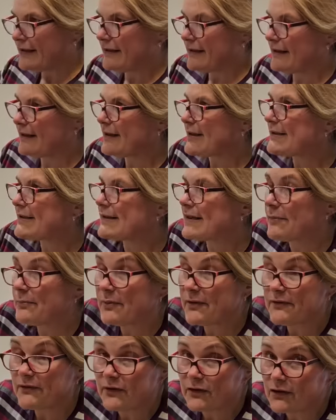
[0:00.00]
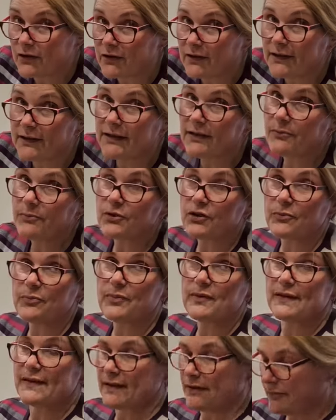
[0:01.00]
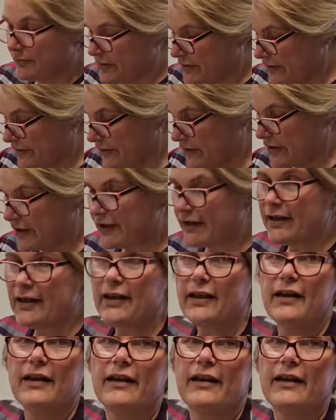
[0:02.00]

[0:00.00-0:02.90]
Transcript: Teraz na pewno kolejnym przepisem będzie